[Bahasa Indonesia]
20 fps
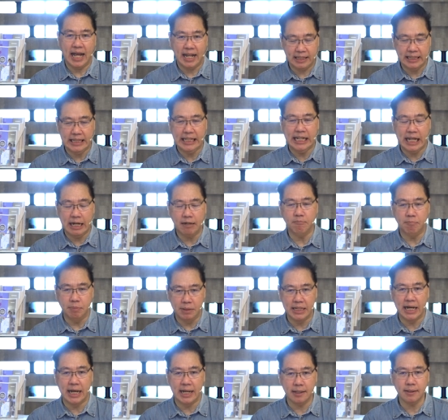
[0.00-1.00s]
hati yang
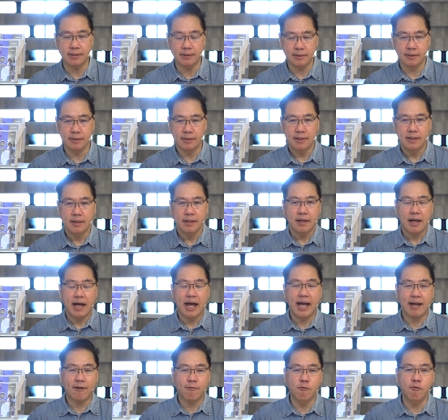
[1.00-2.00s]
benar,
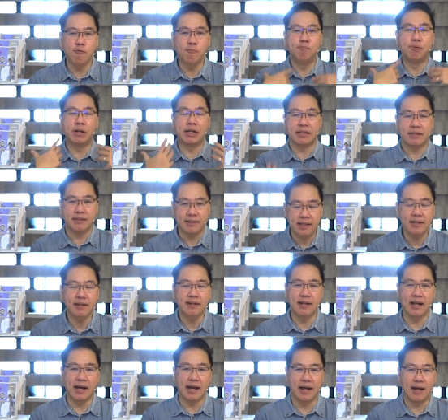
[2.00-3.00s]
aku
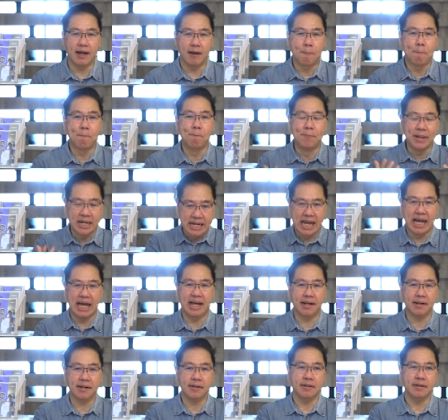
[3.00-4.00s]
bertindak
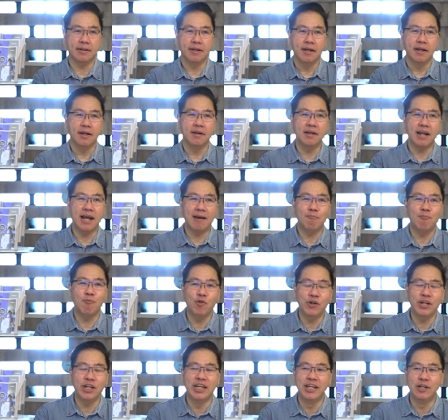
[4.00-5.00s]
benar,
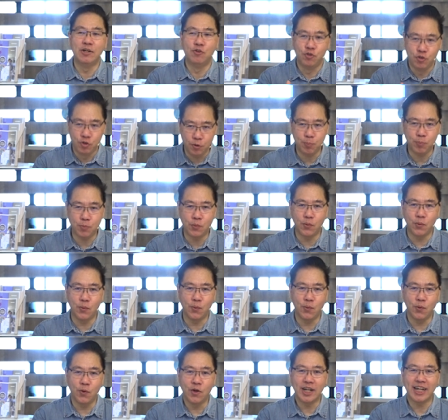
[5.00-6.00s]
namun
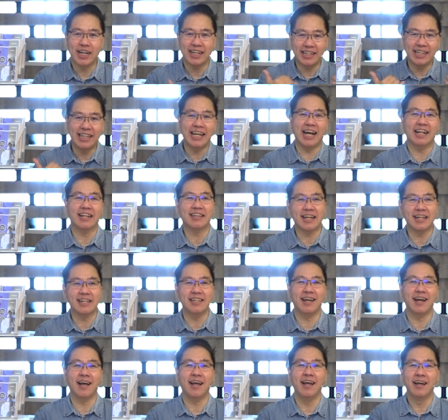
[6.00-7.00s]
hidupku
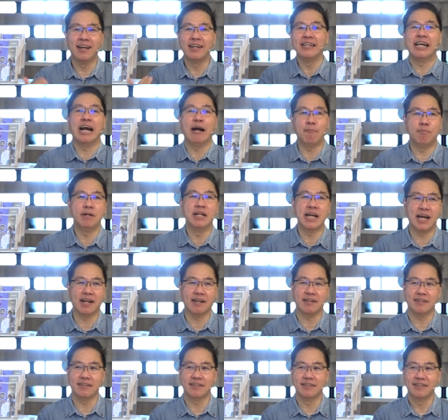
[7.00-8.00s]
kelihatannya nggak benar.
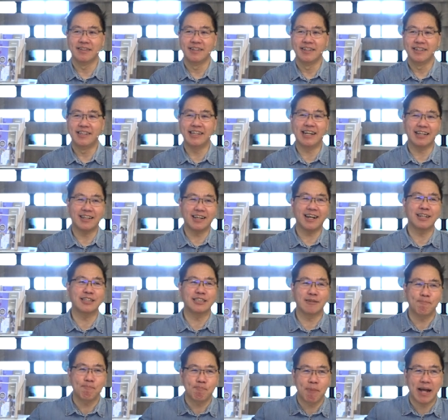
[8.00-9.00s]
Dikatakan
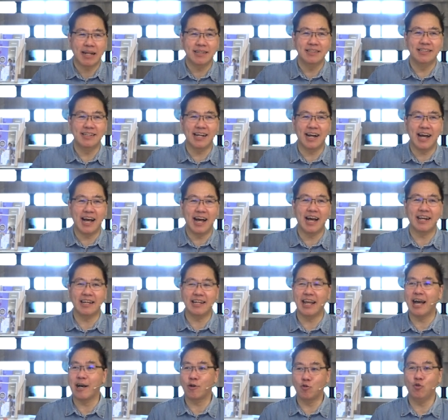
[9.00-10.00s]
sepanjang
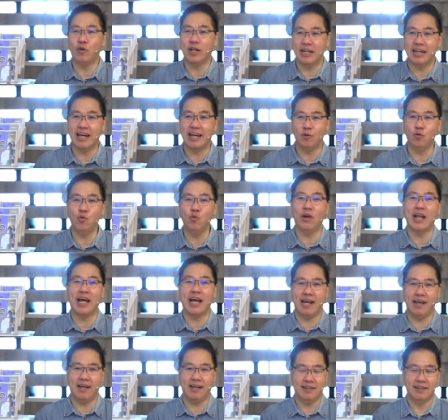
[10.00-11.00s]
hari aku kena
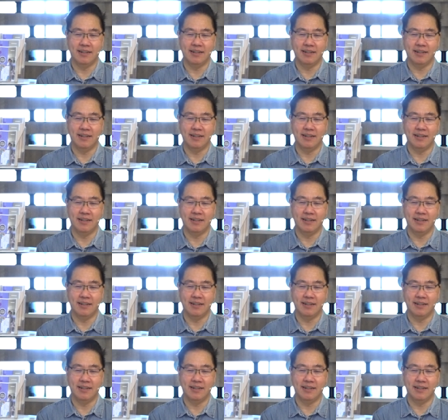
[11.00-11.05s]
tulah,